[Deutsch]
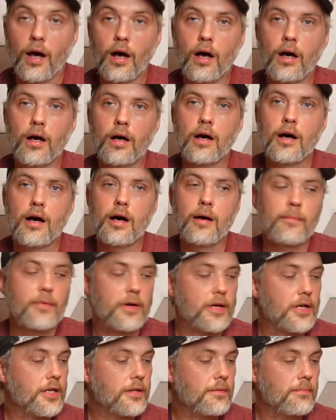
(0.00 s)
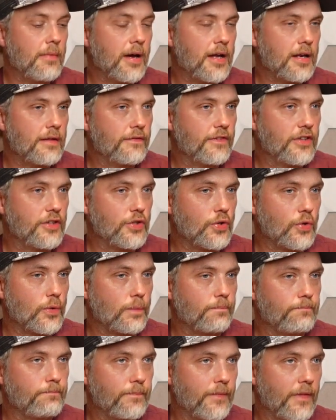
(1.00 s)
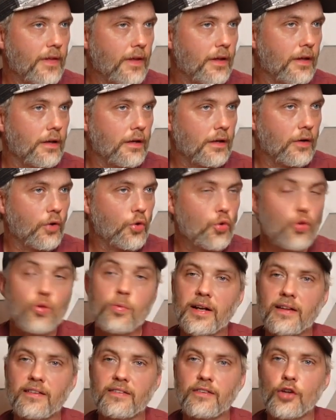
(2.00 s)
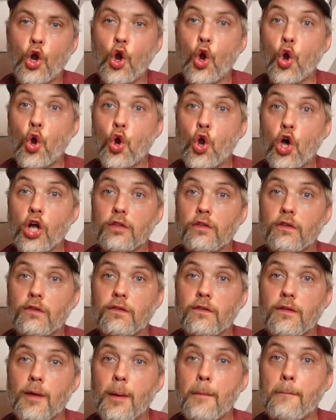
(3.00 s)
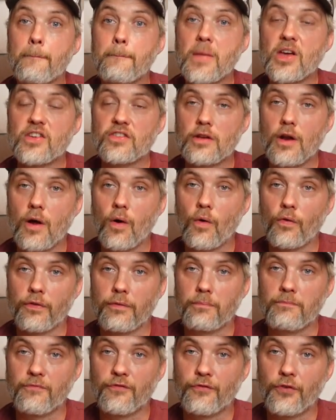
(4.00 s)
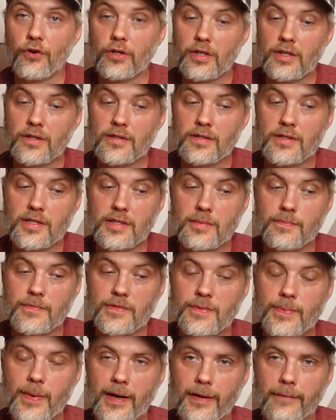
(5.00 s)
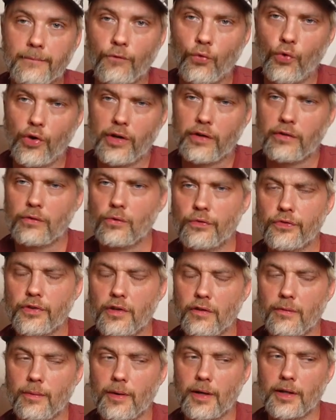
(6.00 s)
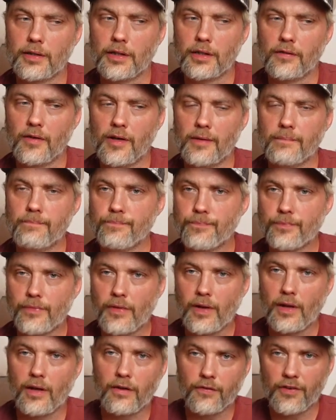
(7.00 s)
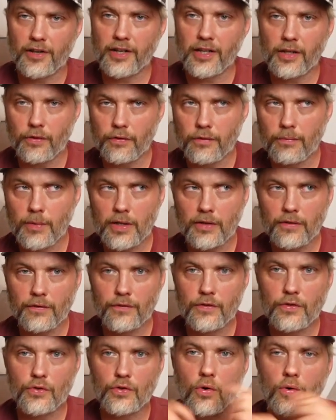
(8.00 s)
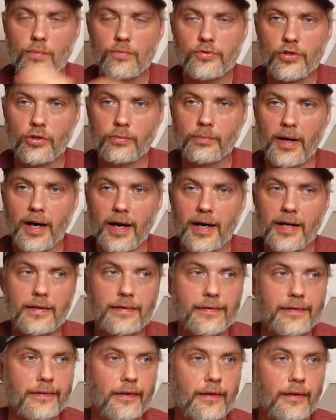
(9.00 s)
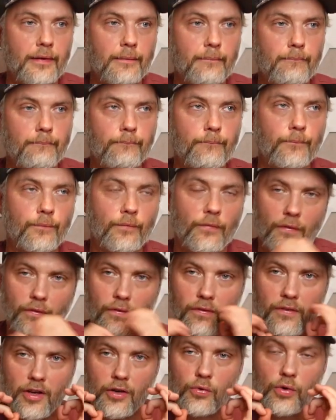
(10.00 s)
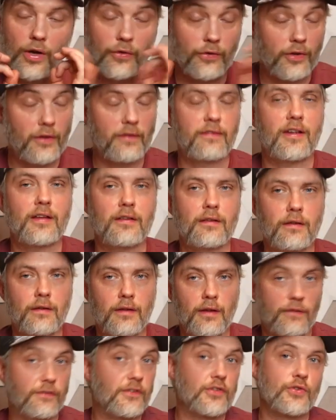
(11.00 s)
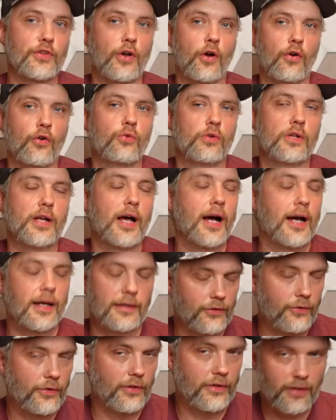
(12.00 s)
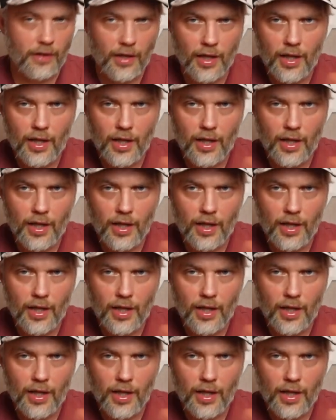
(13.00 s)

Ähm, in meinem Video über das Lotz Märchenhaus von den sieben Zwergen, wo eigentlich nur vier Zwerge drin waren. Ich verlinke euch mal das Video hier oben. Schaut mal rein, ist ähm, sehr cool. Also das Set, das Video ist auch cool, ja, natürlich.